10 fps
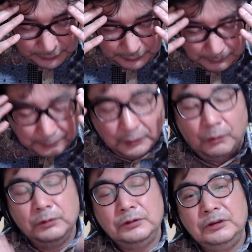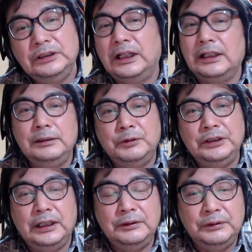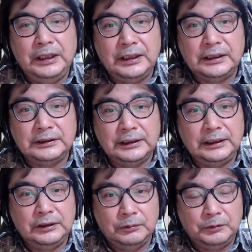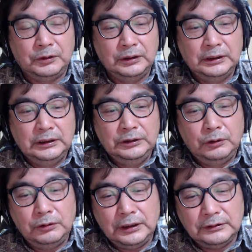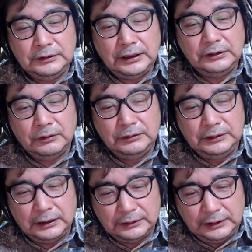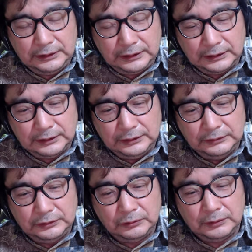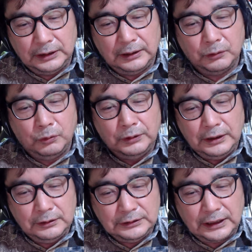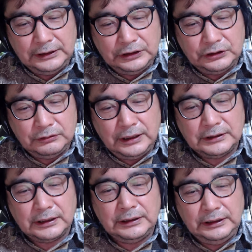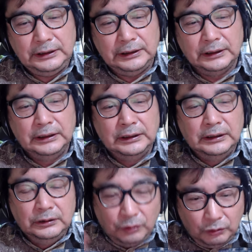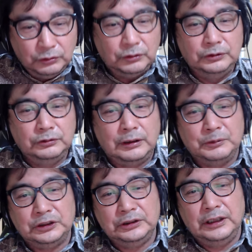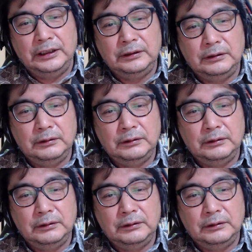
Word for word: 今まで本当に誰にも被害を言えなかったけれども、ようやく言えるようになってきたっていう人が5年先、10年先にドンと言うかもしれない